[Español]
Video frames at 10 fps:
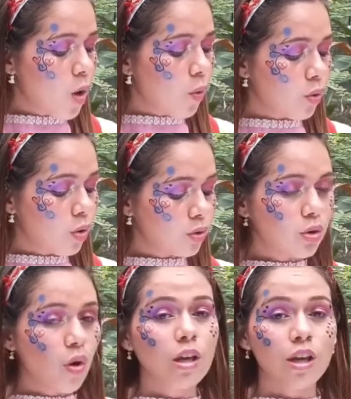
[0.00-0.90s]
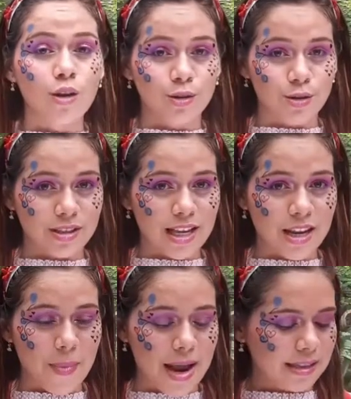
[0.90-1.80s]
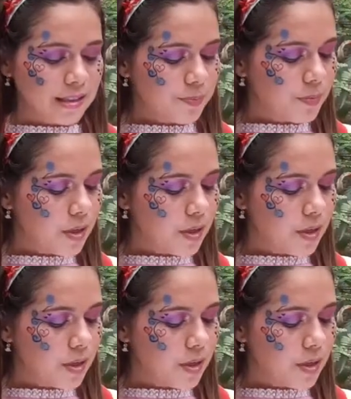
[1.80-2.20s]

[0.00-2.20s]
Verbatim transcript: un oso y otros animales.